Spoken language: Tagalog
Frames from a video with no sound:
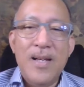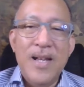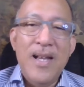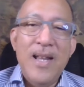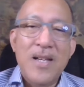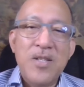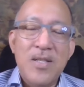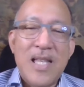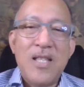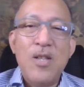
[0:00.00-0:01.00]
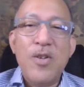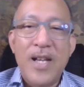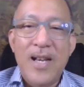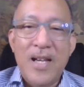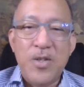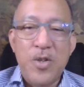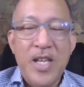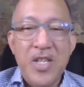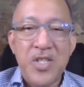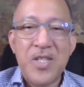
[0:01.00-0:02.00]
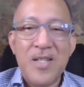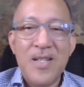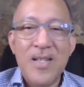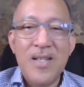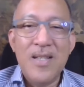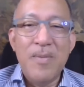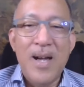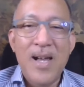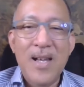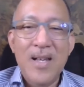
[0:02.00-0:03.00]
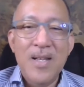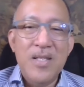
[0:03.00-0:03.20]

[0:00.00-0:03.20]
re-election, tatlong re-electionist. Mm-hmm. Di ba?